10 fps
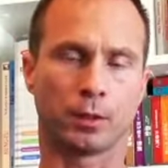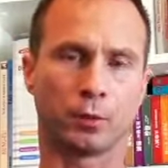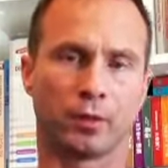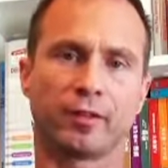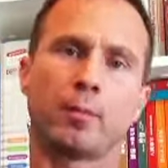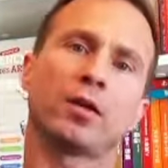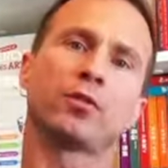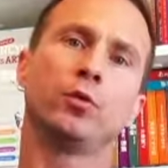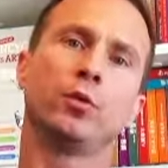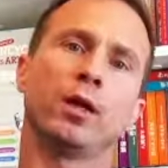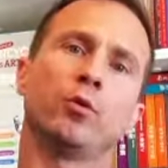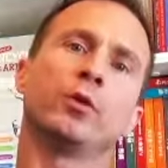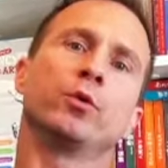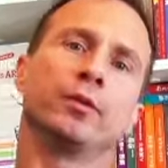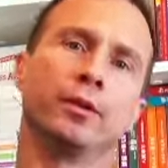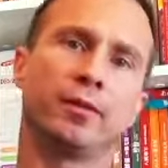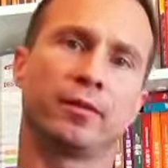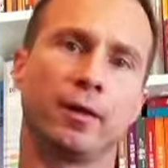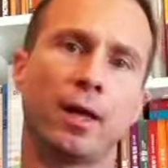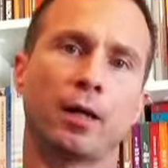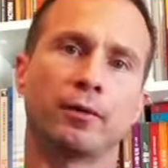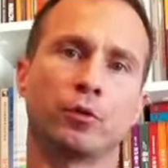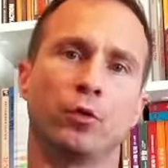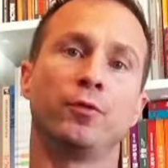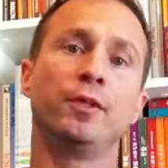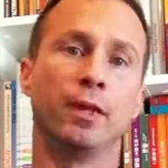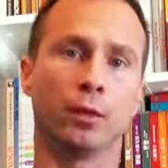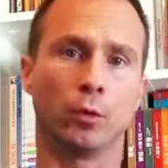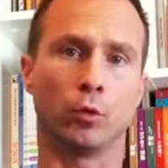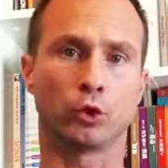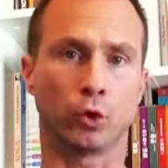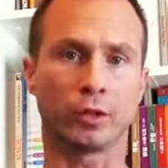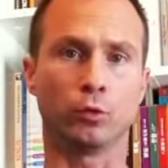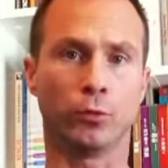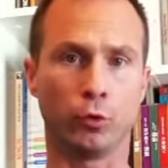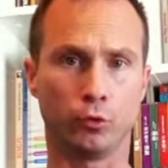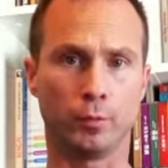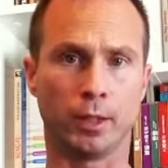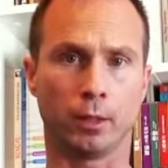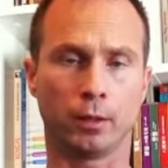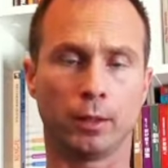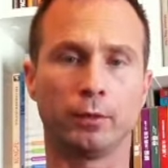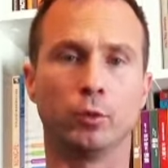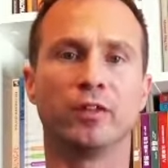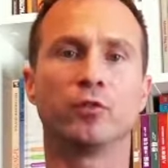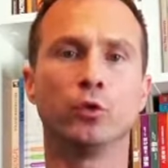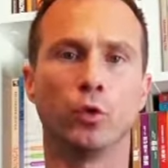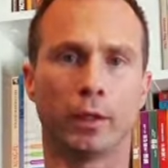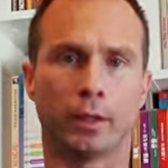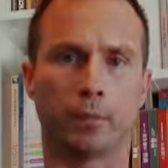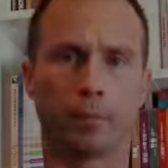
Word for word: Dans les arts martiaux, la loyauté, c'est l'art d'être fidèle aux gens qui nous veulent du bien et de les honorer.